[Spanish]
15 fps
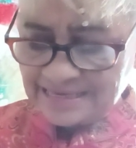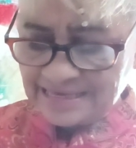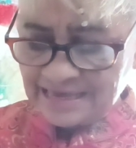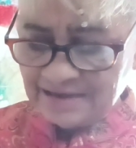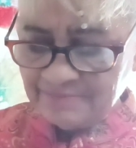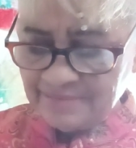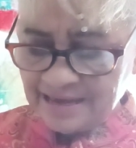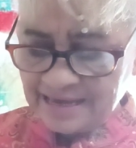
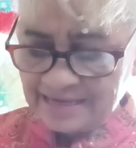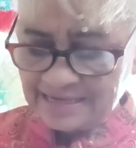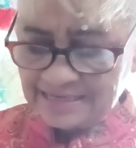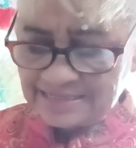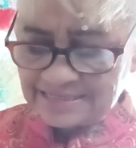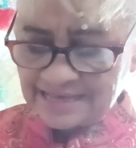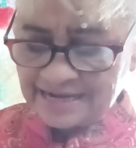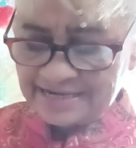llama
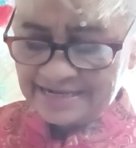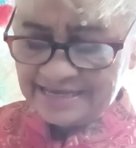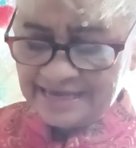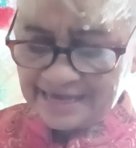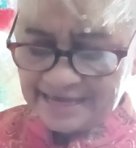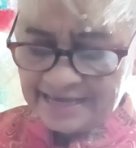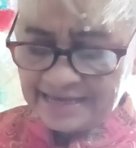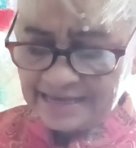
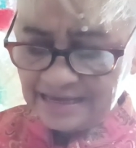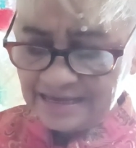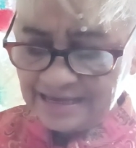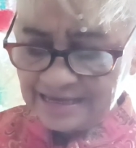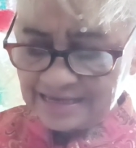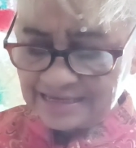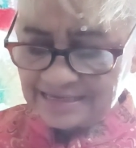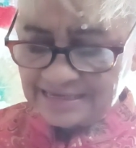Izaniji
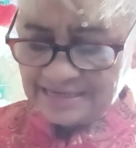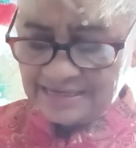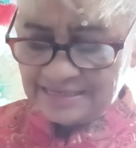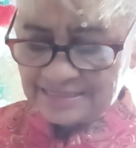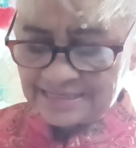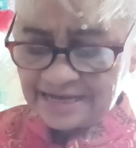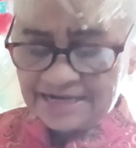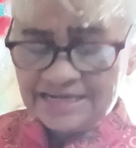y
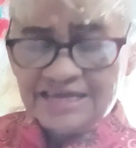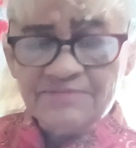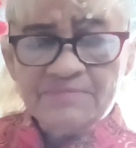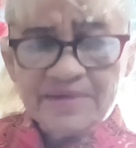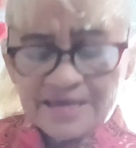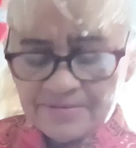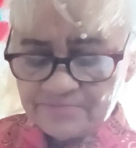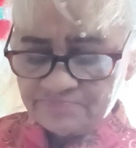Sanimi,